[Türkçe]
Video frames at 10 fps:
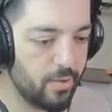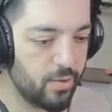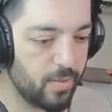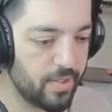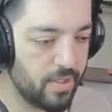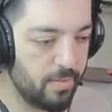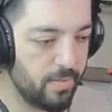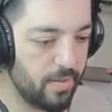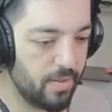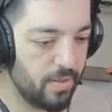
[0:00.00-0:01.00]
Sen bir düş
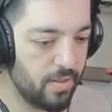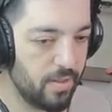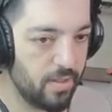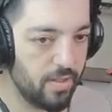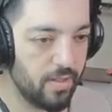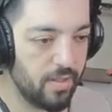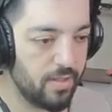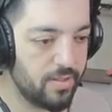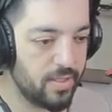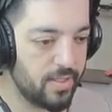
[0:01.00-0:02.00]
bakayım.
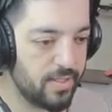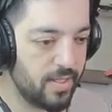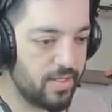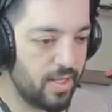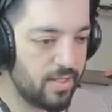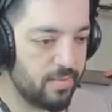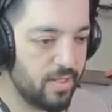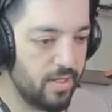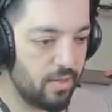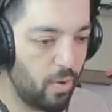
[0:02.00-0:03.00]
Sezer'den
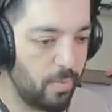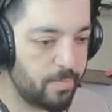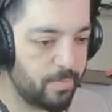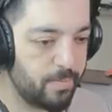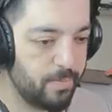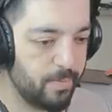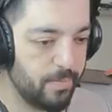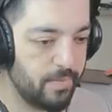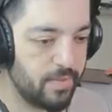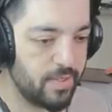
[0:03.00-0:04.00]
çaldım kili. Hop!
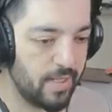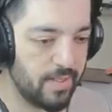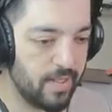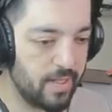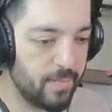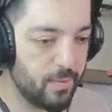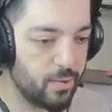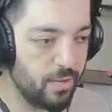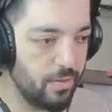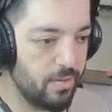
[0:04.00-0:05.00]
Sen neler
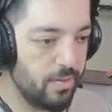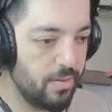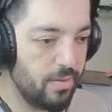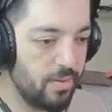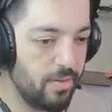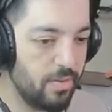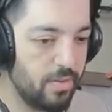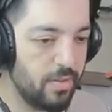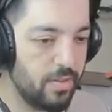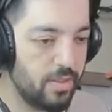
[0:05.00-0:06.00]
yapıyorsun?
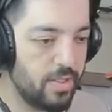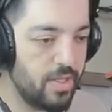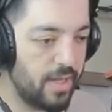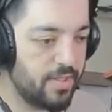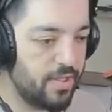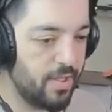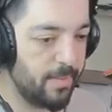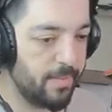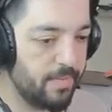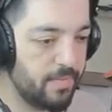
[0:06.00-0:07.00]

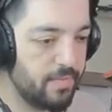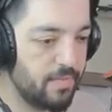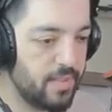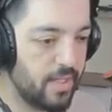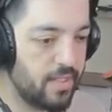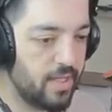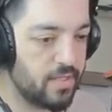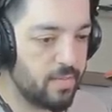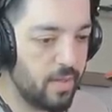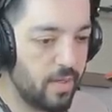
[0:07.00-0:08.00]
Karşıyım.
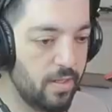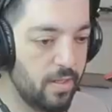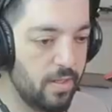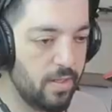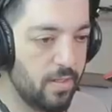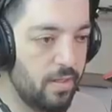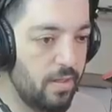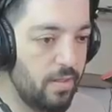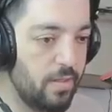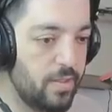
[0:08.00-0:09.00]
Tek gezme.
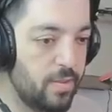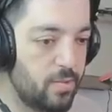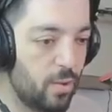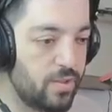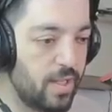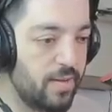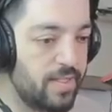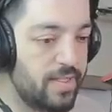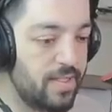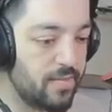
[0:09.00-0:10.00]
Şimdi sol
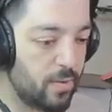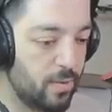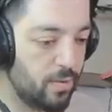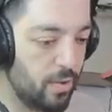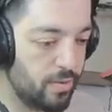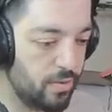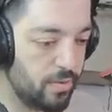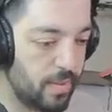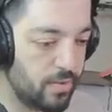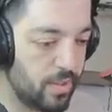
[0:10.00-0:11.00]
tarafta sis var onu
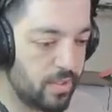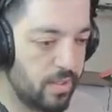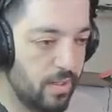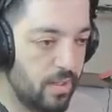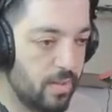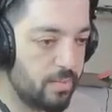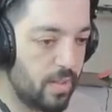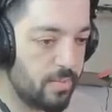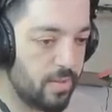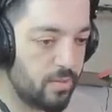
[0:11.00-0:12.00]
gördük. Ben şuradan
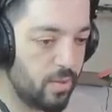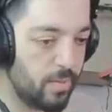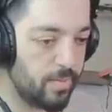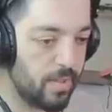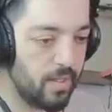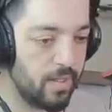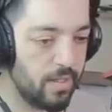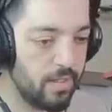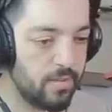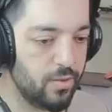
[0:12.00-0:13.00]
mermileri
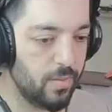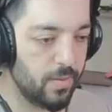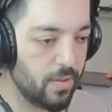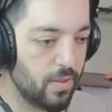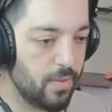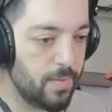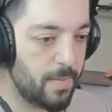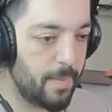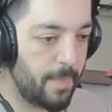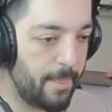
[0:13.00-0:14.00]
topla. Topuk.